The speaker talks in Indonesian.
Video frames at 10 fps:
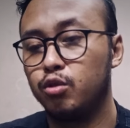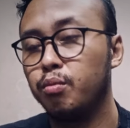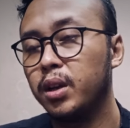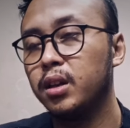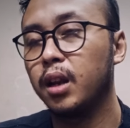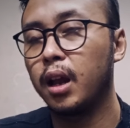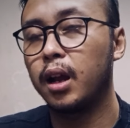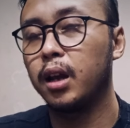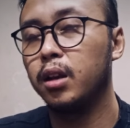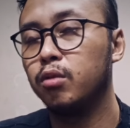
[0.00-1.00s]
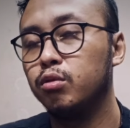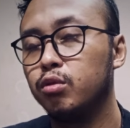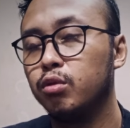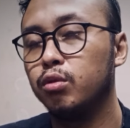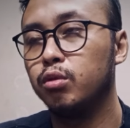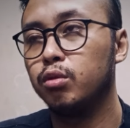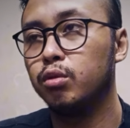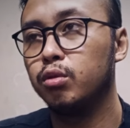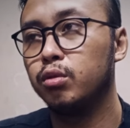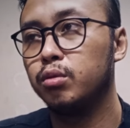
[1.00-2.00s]
Cuman gerakannya
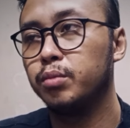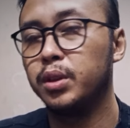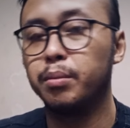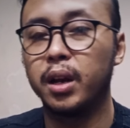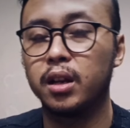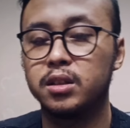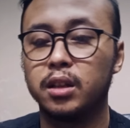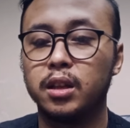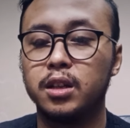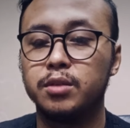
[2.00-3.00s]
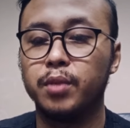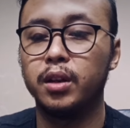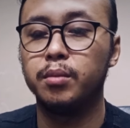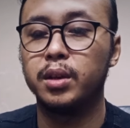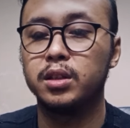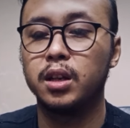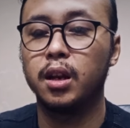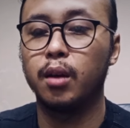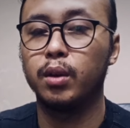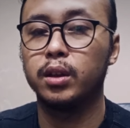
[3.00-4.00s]
untuk menyebarkan satanisme ini
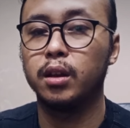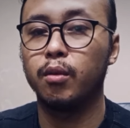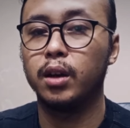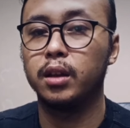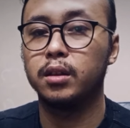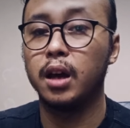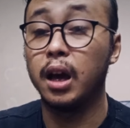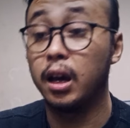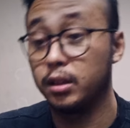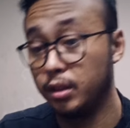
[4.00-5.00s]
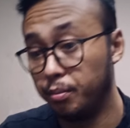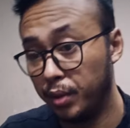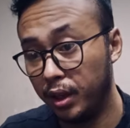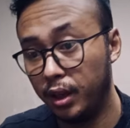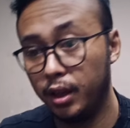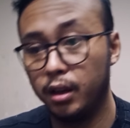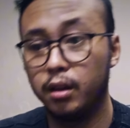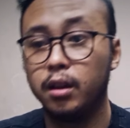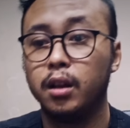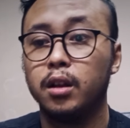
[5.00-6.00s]
biasanya lewat-lewat hak-hak
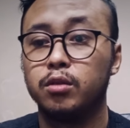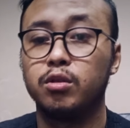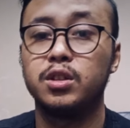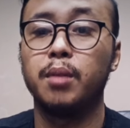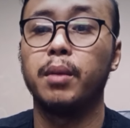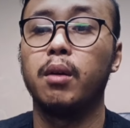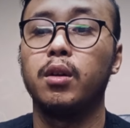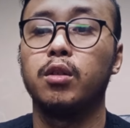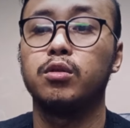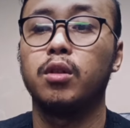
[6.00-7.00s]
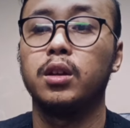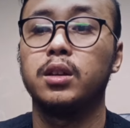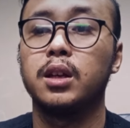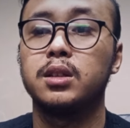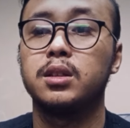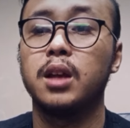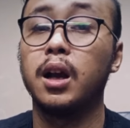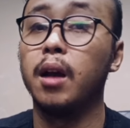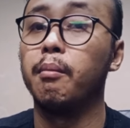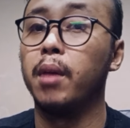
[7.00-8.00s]
sipil, terus yang melawan otoritas
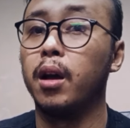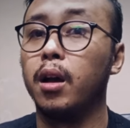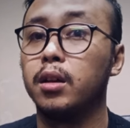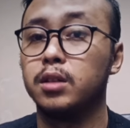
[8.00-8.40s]
agama.